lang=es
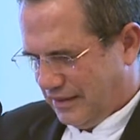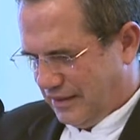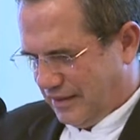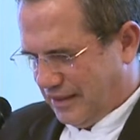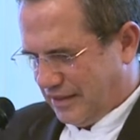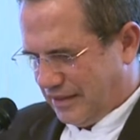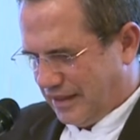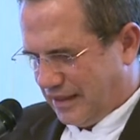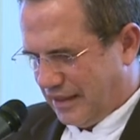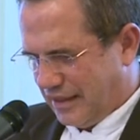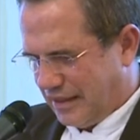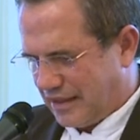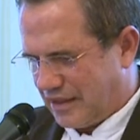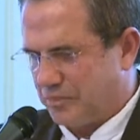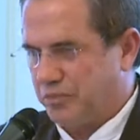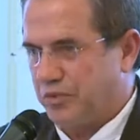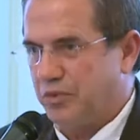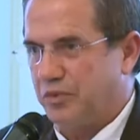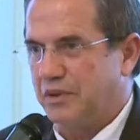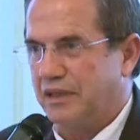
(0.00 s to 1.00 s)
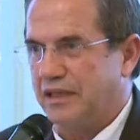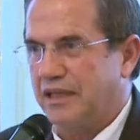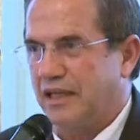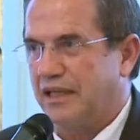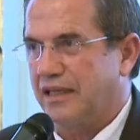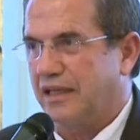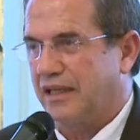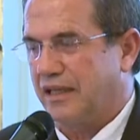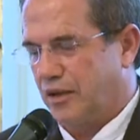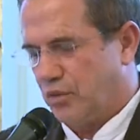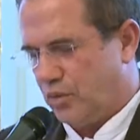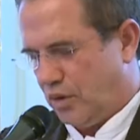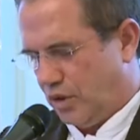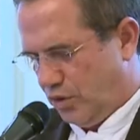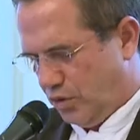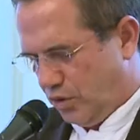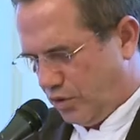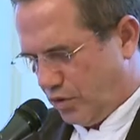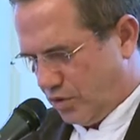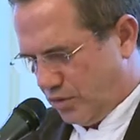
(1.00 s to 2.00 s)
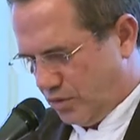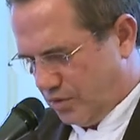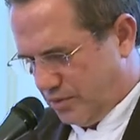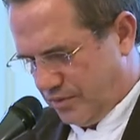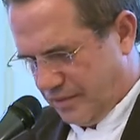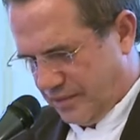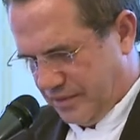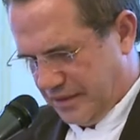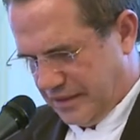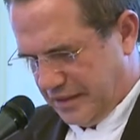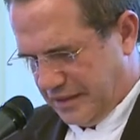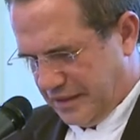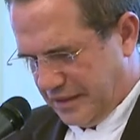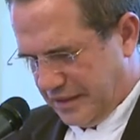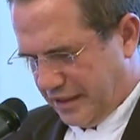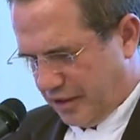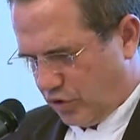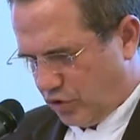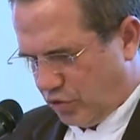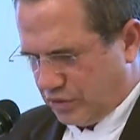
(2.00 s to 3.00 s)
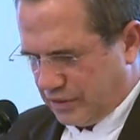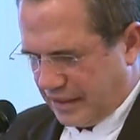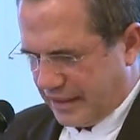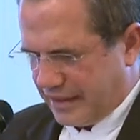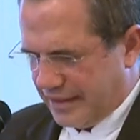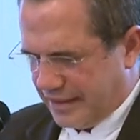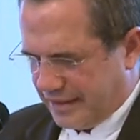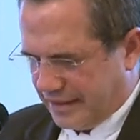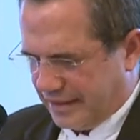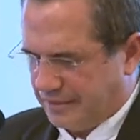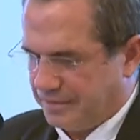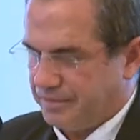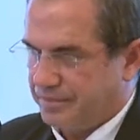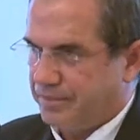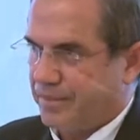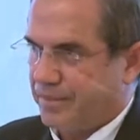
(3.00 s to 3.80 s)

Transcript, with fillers: entre las repúblicas del Ecuador y de Costa Rica